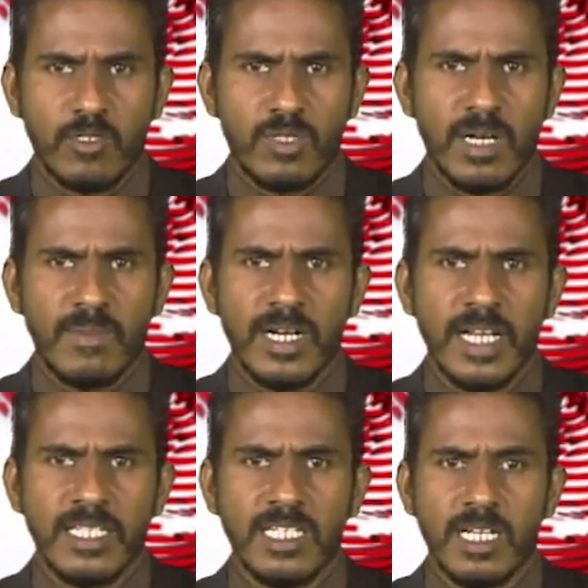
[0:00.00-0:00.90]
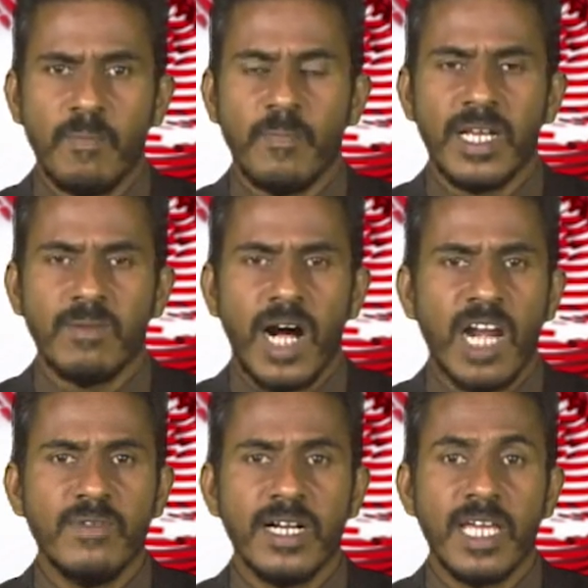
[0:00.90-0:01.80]
யுத்தம் நீடித்து பெரும்
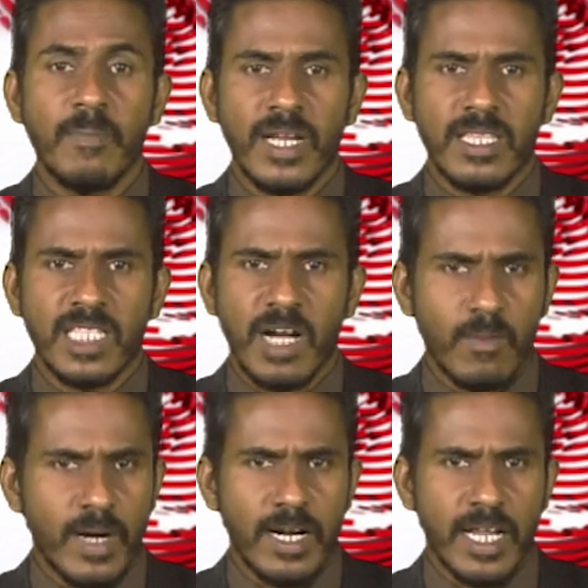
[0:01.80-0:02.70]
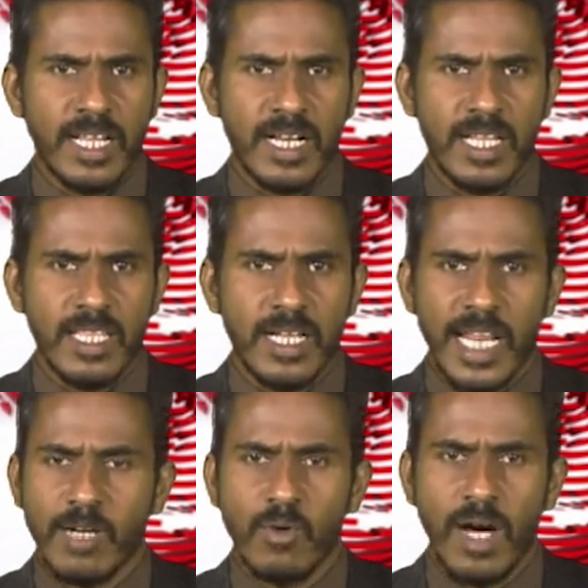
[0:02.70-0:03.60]
அழிவுகளை ஏற்படுத்தி தமிழ் மக்களை நிற்கதி
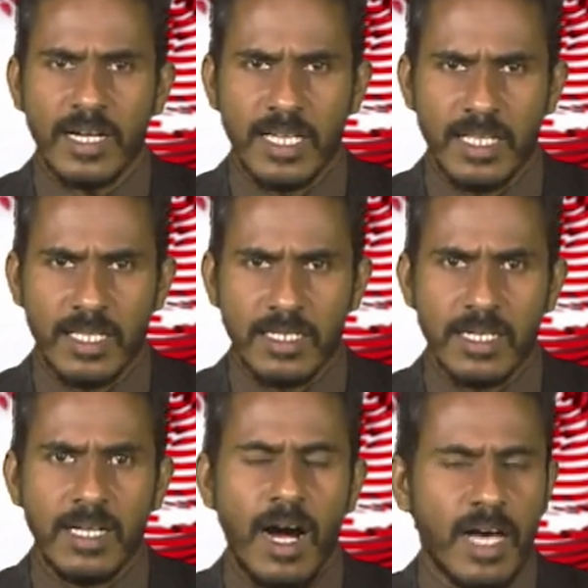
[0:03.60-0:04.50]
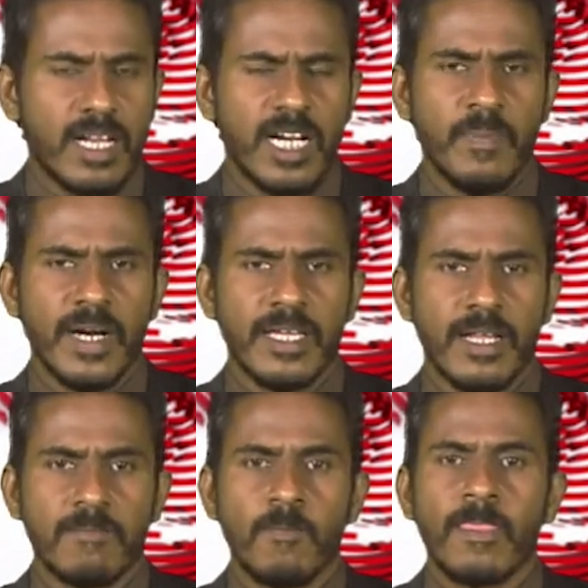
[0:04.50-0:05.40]
நிலைக்குள்ளாக்கியிருந்தது அதன்
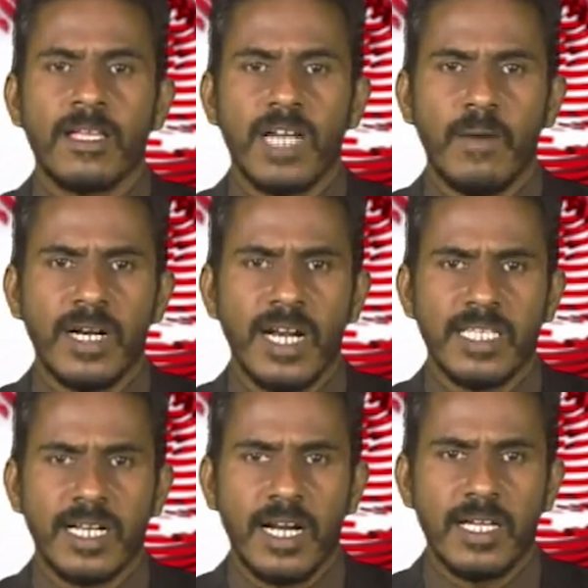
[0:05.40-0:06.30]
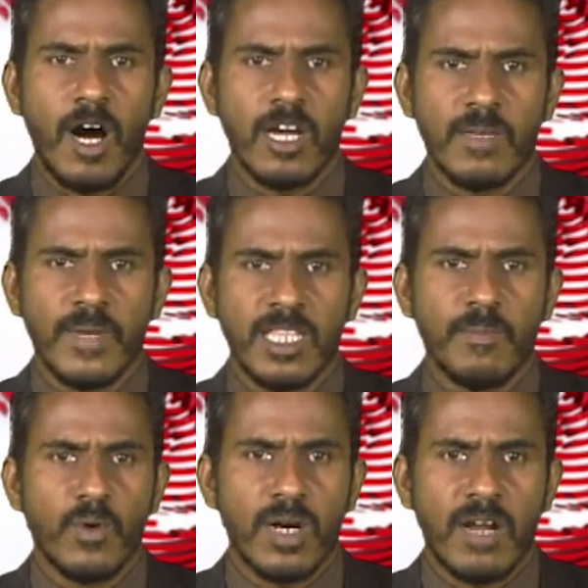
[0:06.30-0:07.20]
அடிப்படையில் தமிழ் இளைஞர்களை ஆயுதமேந்தி
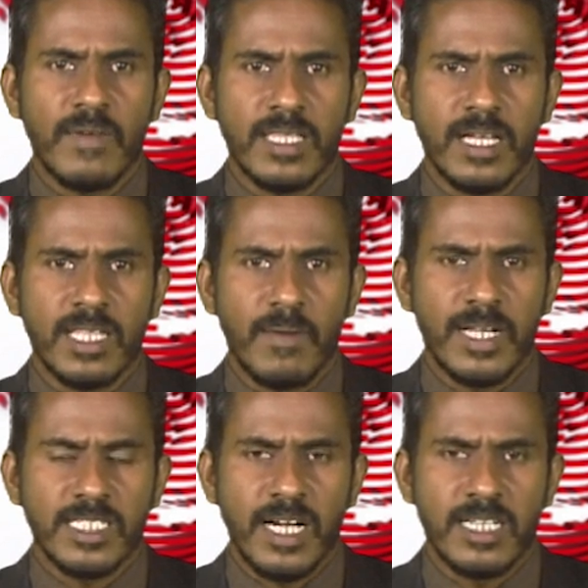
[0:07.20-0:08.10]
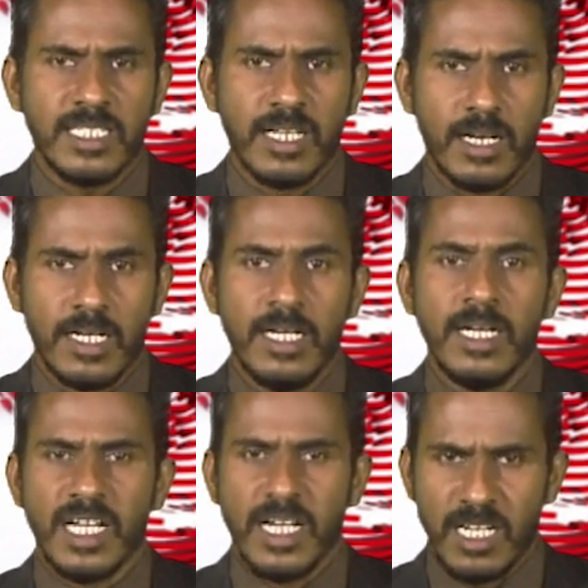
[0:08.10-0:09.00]
போராட வைத்த தமிழரசு கட்சியினர்
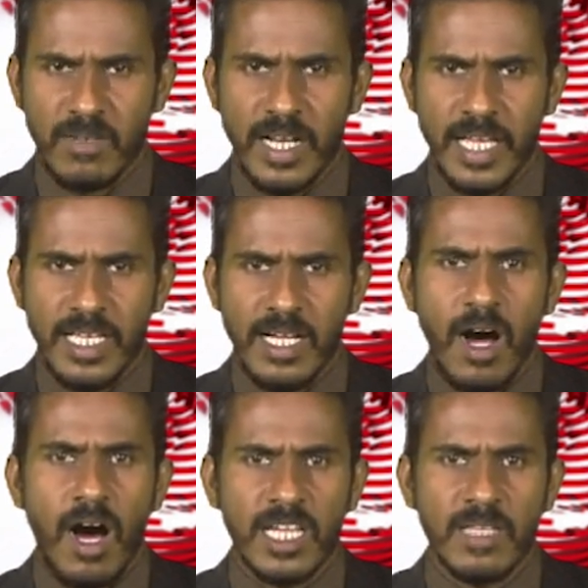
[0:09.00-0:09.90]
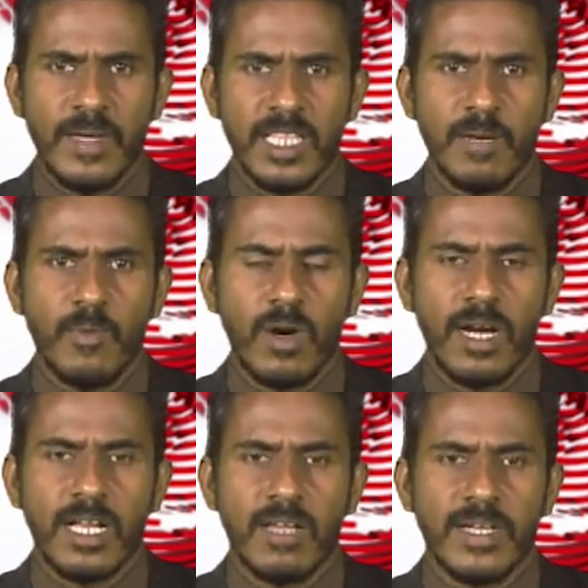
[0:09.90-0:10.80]
இன்று வரை ஆயுதமேந்திய
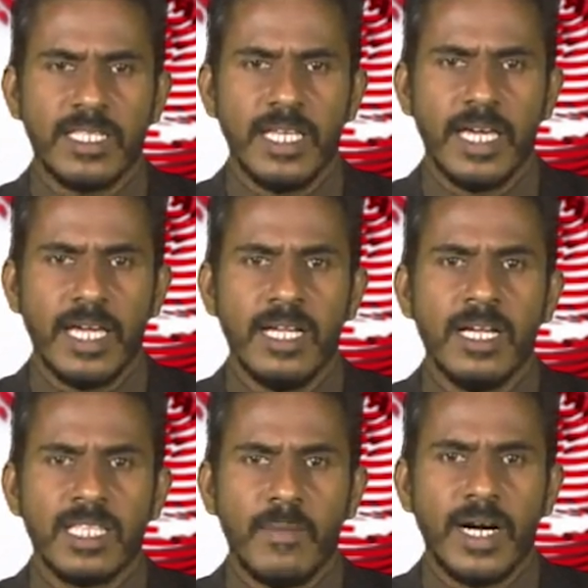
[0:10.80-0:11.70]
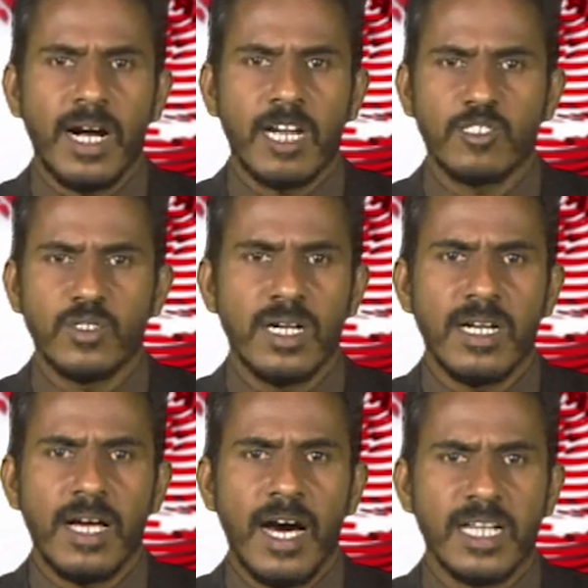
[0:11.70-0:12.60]
போராளிகளை வைத்தே தமக்கான
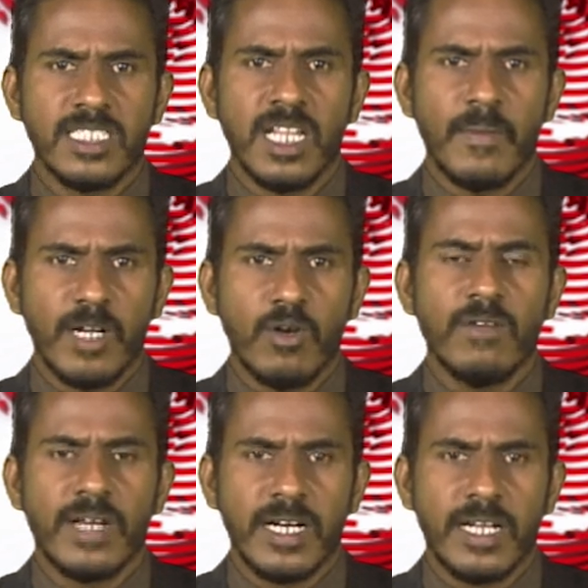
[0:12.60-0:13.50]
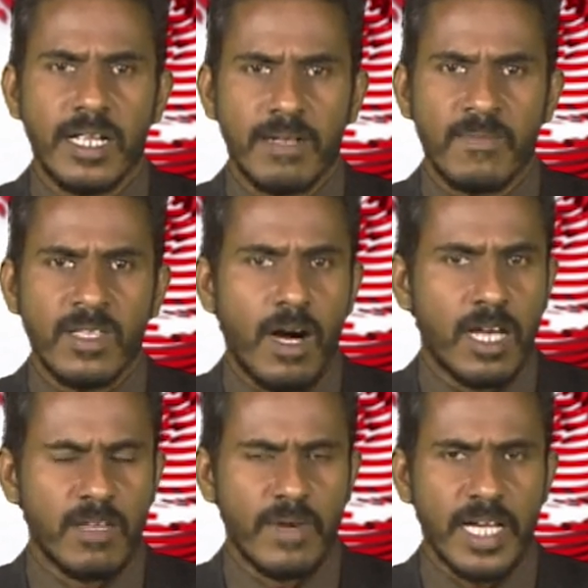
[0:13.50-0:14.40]
சுயநல அரசியலை மேற்கொண்டு வருகின்றனர்
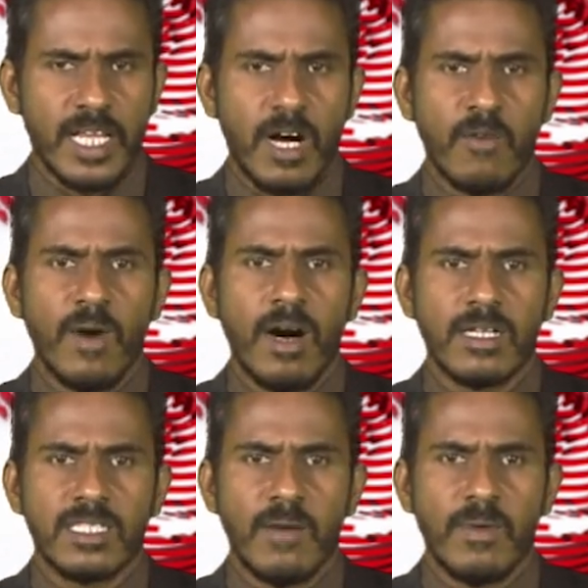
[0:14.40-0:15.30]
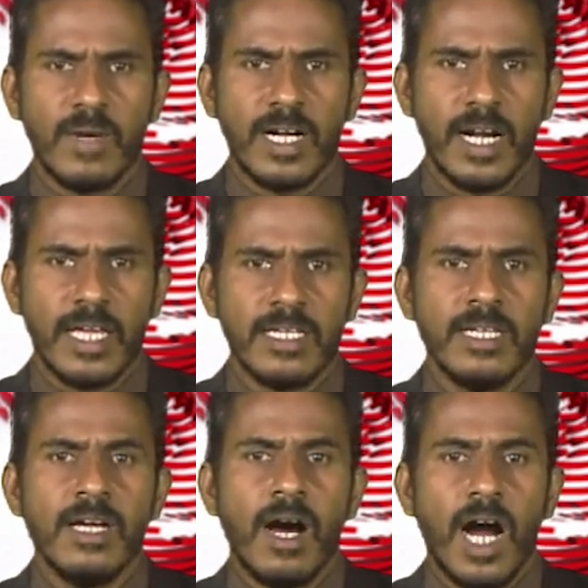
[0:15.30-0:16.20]
அந்த வகையில் அவ்வாறு தமிழ் மக்களை
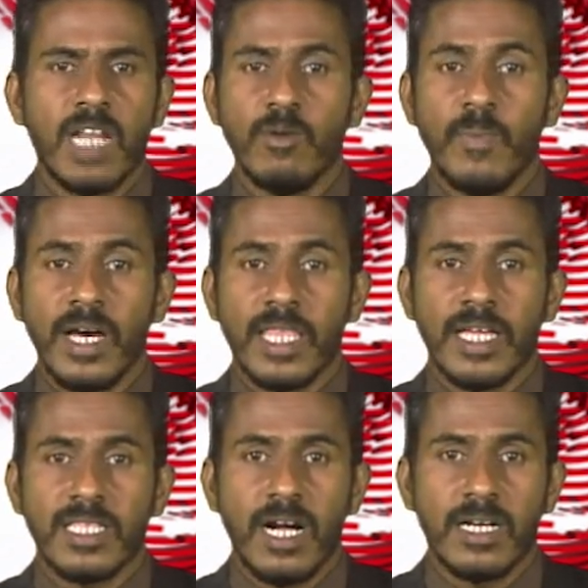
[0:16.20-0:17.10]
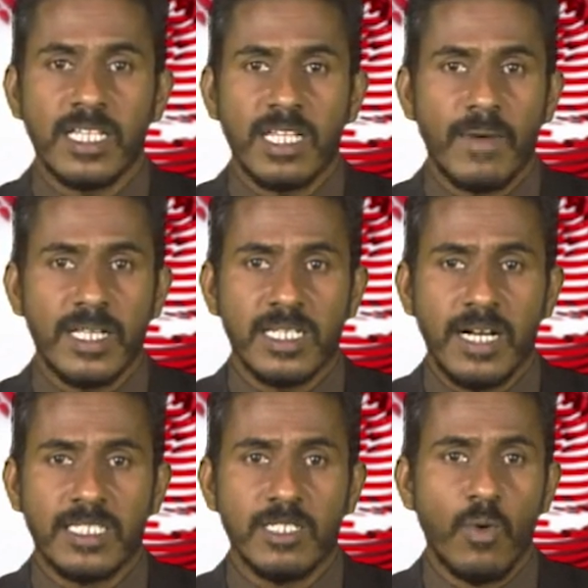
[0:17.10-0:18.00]
அழிவு பாதைக்கு தாண்டிய தமிழர்
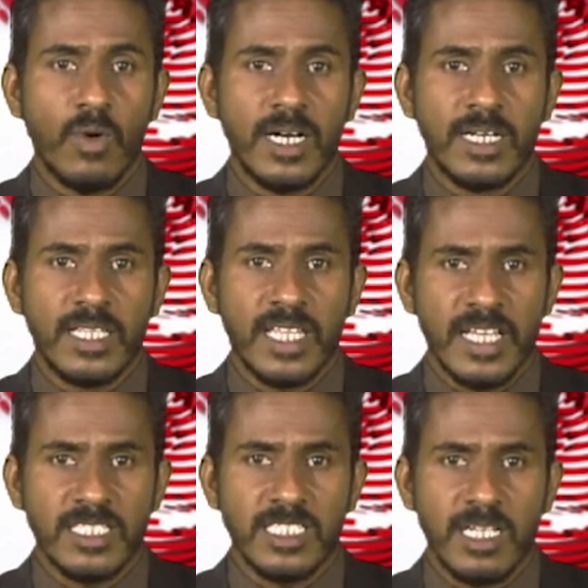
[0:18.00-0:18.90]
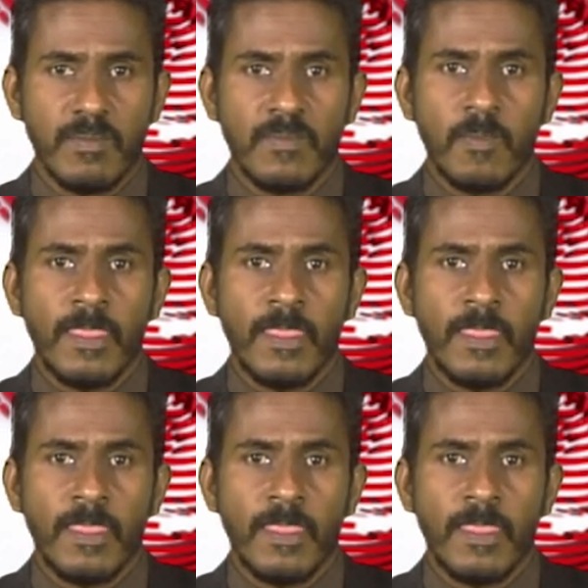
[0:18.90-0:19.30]
கட்சி உள்ளிட்ட தேசியம்